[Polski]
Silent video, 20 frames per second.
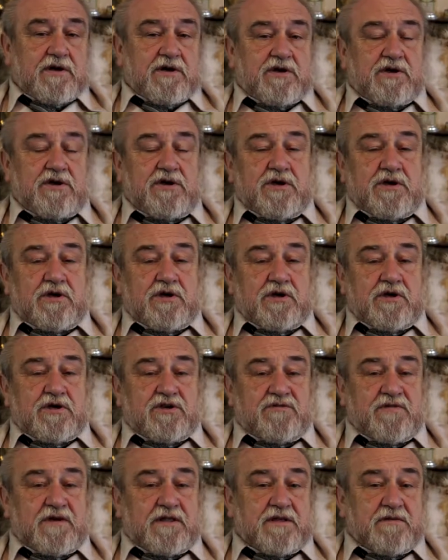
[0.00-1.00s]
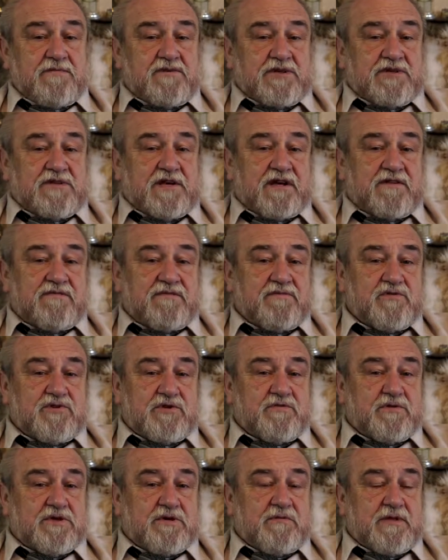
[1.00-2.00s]
i Świętym Cesarstwem
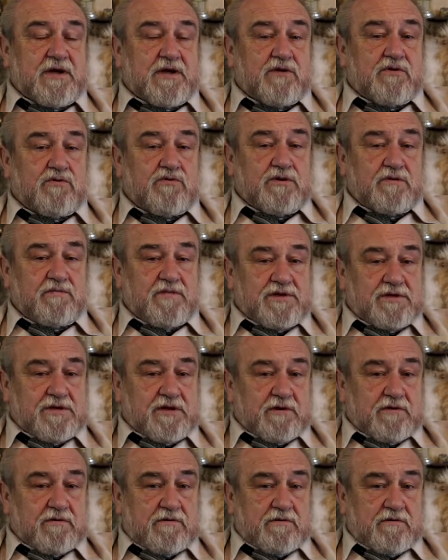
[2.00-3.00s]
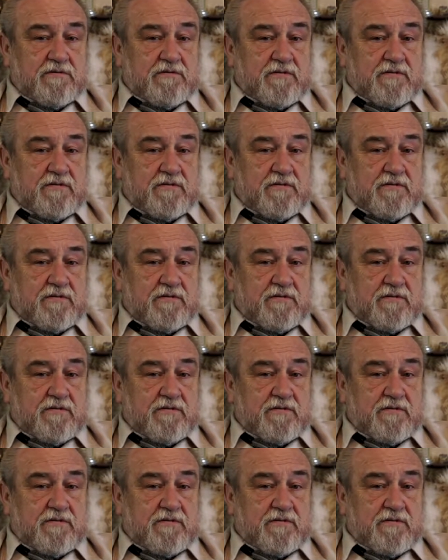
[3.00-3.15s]
Rzymskim Narodu Niemieckiego.